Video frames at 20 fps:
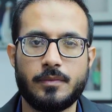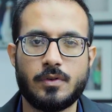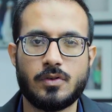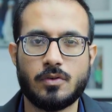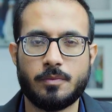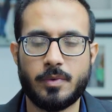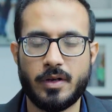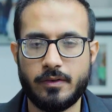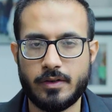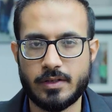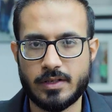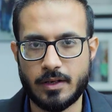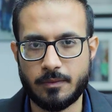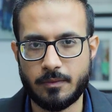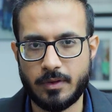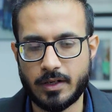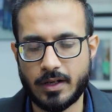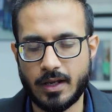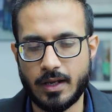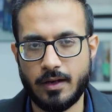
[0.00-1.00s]
जो पावर
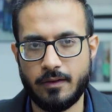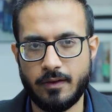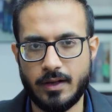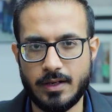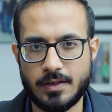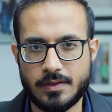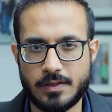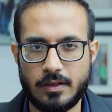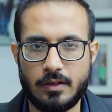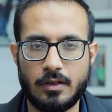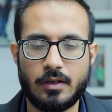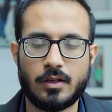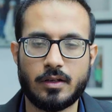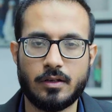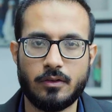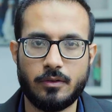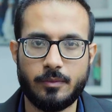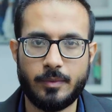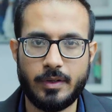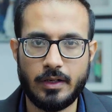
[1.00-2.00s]
सेगमेंट के हवाले से
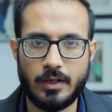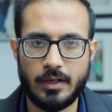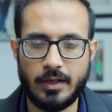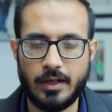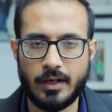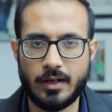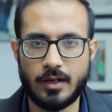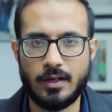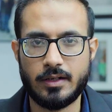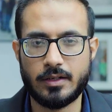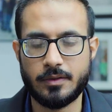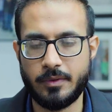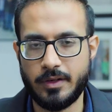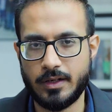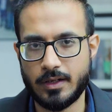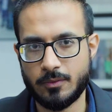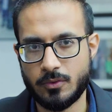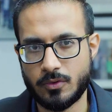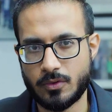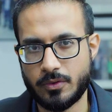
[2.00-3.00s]
गवर्नमेंट ने एक
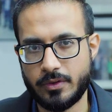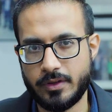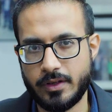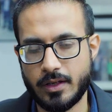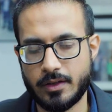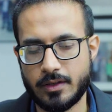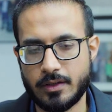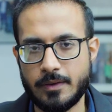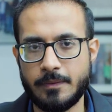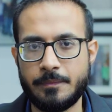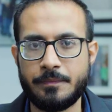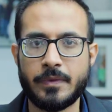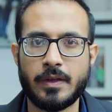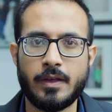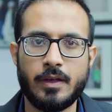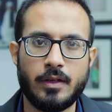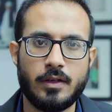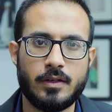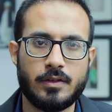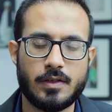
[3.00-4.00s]
अल्टीमेटम उनको दिया था
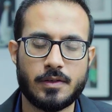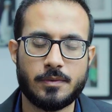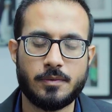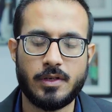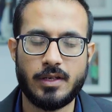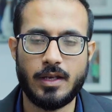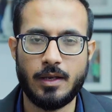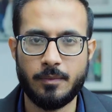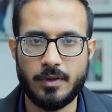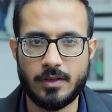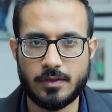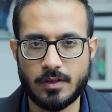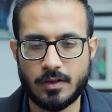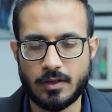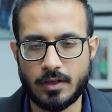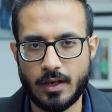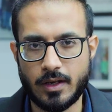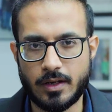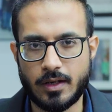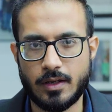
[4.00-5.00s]
जिसमें ये मेंशन
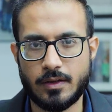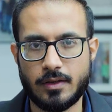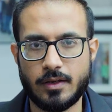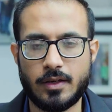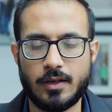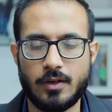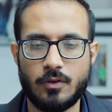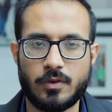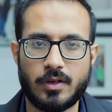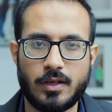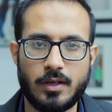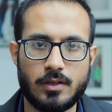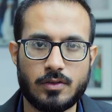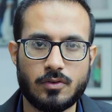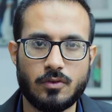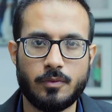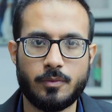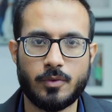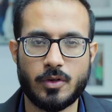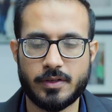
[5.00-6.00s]
किया गया था कि उनके
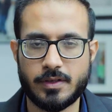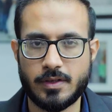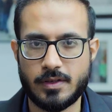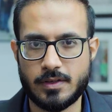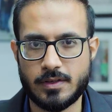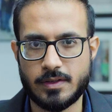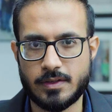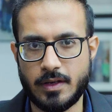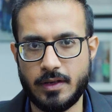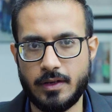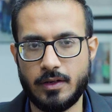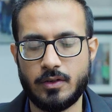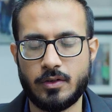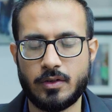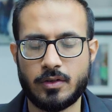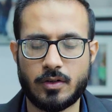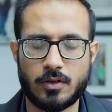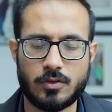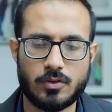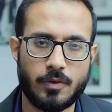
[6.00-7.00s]
जो प्रोसेस हैं
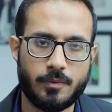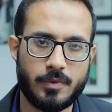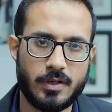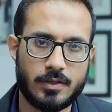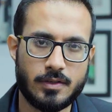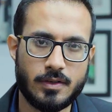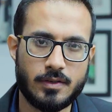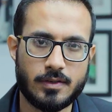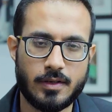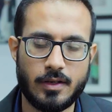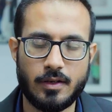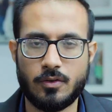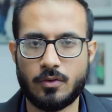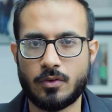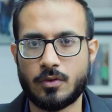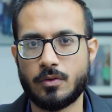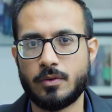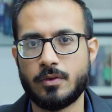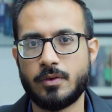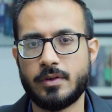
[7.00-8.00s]
उनके जो ऑपरेशन हैं
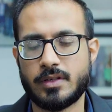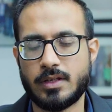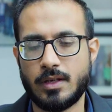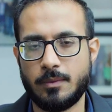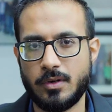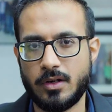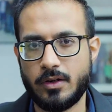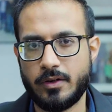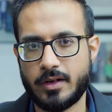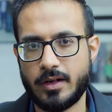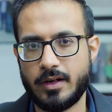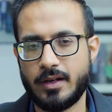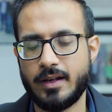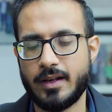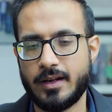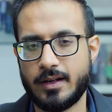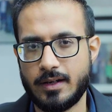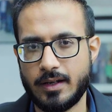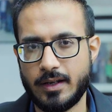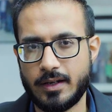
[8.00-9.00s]
उनको स्टिपुलेटेड
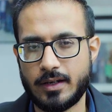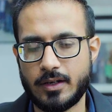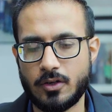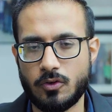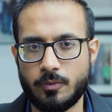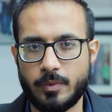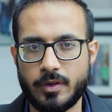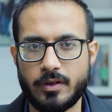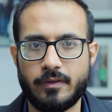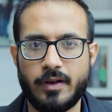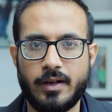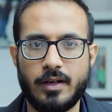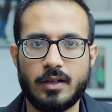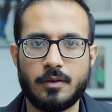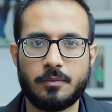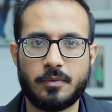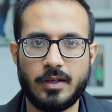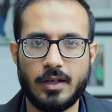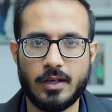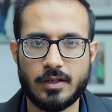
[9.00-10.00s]
डेडलाइन के ऊपर वाइंड
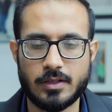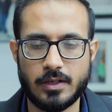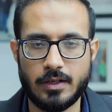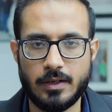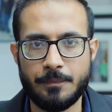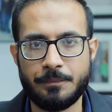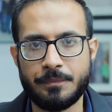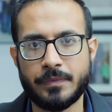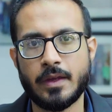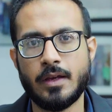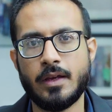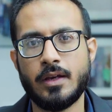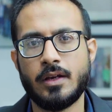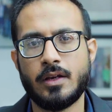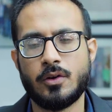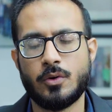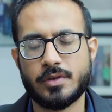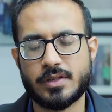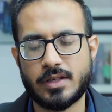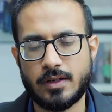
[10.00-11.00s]
अप किया जाए
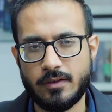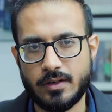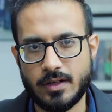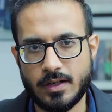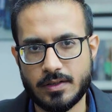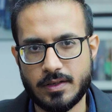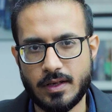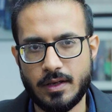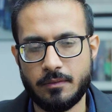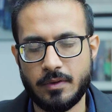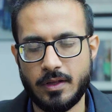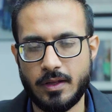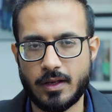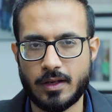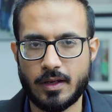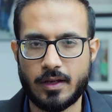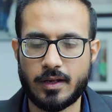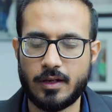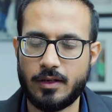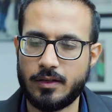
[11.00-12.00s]
उसकी वजह से हमने
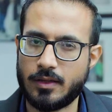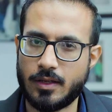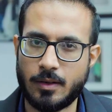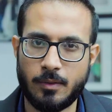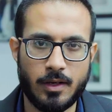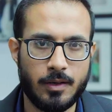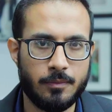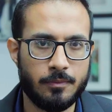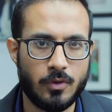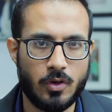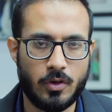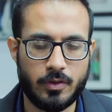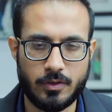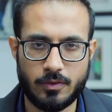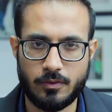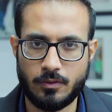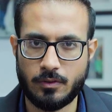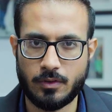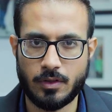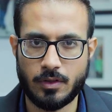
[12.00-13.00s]
देखा कि तमाम ऑटो